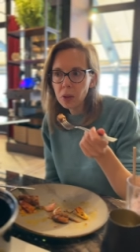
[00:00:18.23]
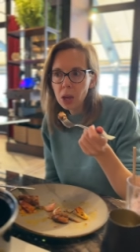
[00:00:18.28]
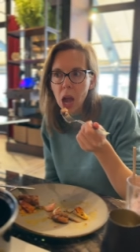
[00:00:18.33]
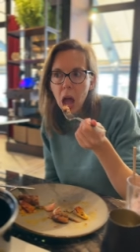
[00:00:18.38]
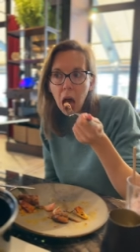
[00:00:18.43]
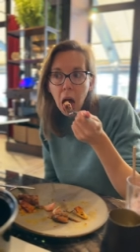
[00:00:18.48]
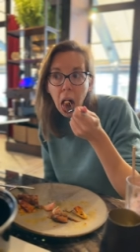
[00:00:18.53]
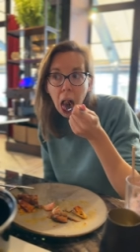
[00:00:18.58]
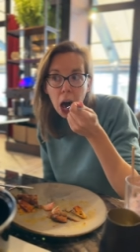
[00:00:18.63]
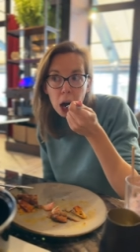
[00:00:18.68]

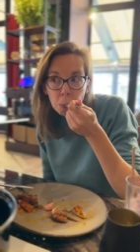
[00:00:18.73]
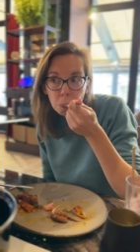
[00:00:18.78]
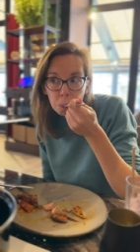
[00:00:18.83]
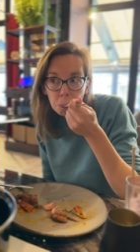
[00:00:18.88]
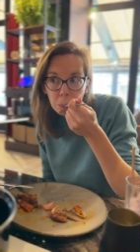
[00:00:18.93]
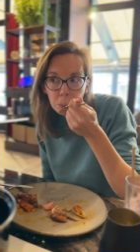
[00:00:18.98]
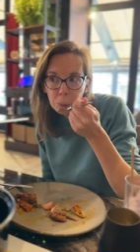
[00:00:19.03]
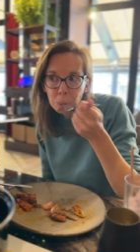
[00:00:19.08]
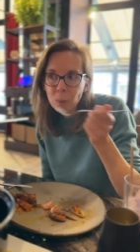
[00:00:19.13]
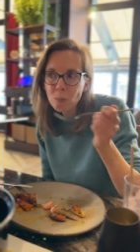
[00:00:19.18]
Euh,
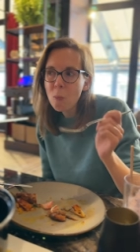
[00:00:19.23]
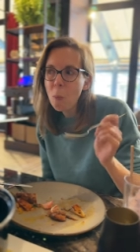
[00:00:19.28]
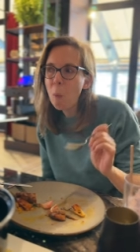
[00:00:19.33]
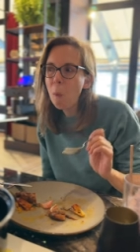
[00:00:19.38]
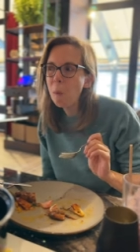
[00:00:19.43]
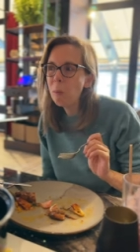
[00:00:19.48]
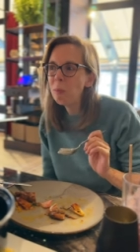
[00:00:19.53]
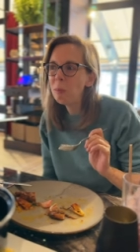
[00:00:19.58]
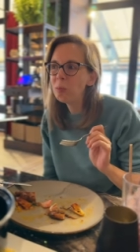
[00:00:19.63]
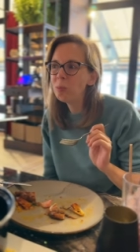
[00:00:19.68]

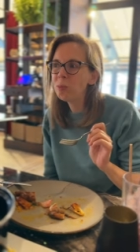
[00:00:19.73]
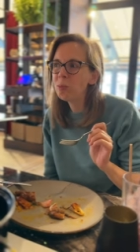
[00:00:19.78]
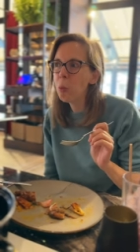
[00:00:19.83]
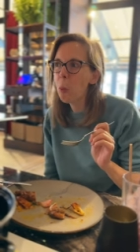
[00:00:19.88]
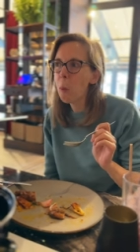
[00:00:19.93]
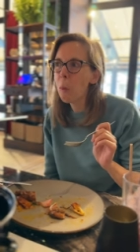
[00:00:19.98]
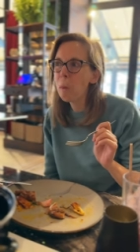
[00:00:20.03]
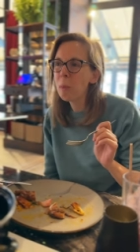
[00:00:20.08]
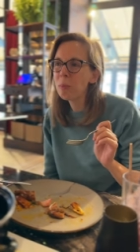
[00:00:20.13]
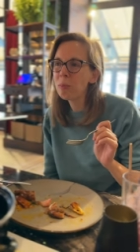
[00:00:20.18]
euh,
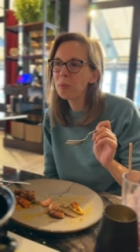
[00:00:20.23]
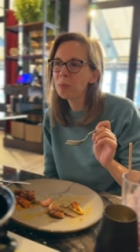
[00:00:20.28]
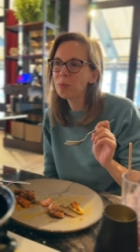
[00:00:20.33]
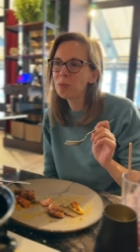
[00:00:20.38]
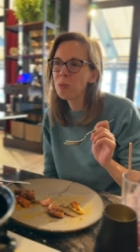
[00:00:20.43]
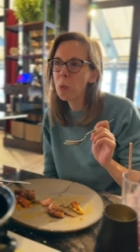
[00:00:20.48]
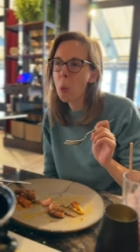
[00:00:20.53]
c'était plutôt